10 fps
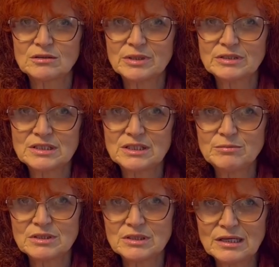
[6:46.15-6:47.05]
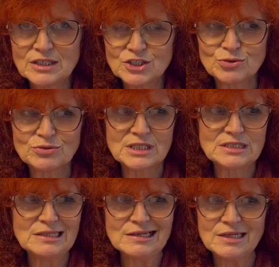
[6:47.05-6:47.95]
Bhakti mit englischen
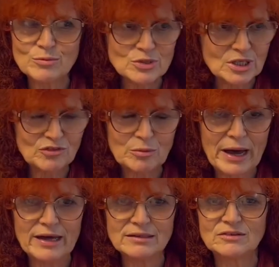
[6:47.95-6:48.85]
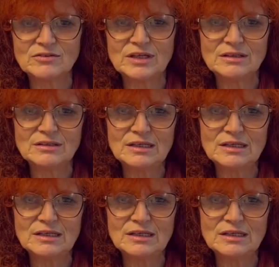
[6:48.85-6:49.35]
Untertiteln, der muss dann verbreitet werden.